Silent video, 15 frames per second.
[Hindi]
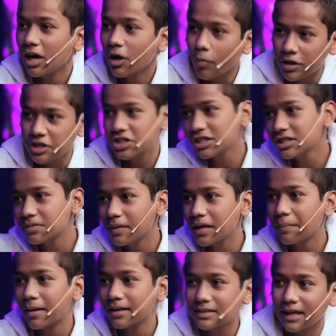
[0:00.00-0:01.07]
क्वेश्चन
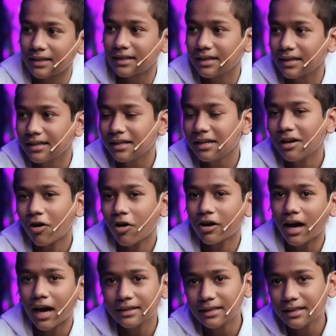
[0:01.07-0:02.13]
मेरे पास आते गए और
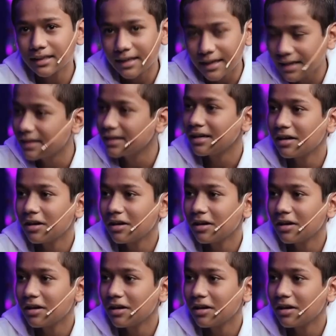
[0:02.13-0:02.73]
आते हैं